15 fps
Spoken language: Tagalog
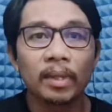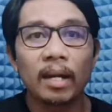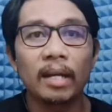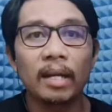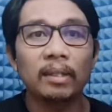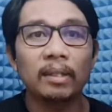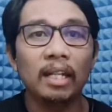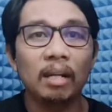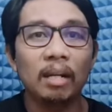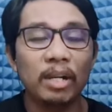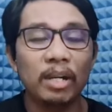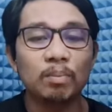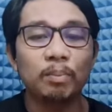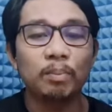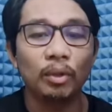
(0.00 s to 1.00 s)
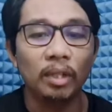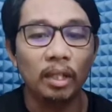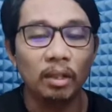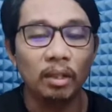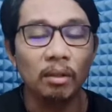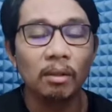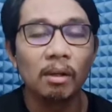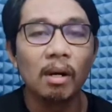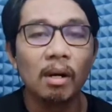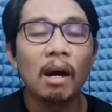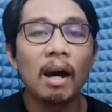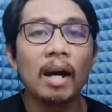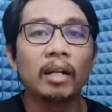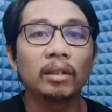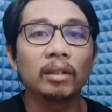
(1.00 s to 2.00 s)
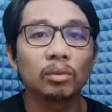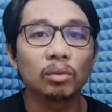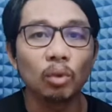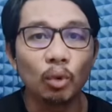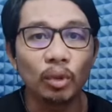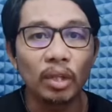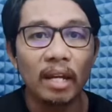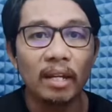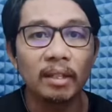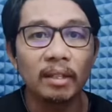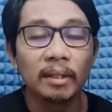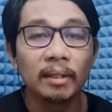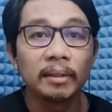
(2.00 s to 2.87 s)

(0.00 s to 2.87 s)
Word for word: at ilabas po ninyo ang tunay